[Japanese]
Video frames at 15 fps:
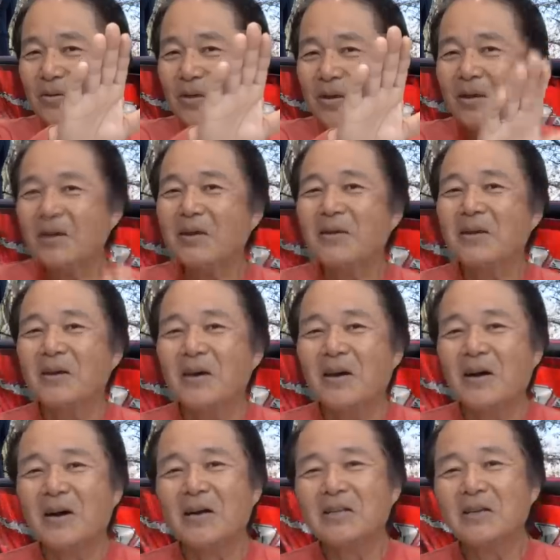ンって
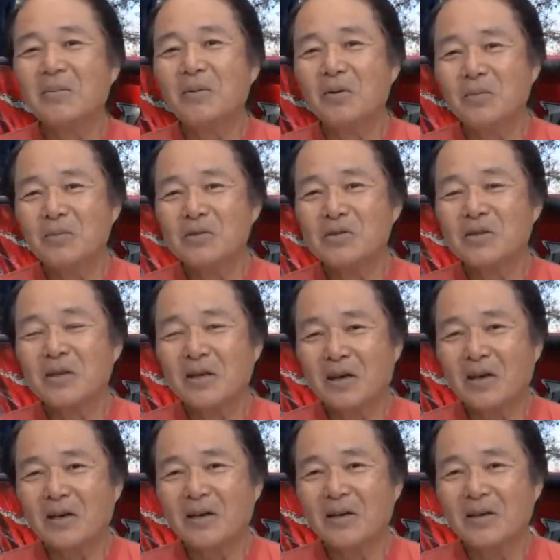頭を水から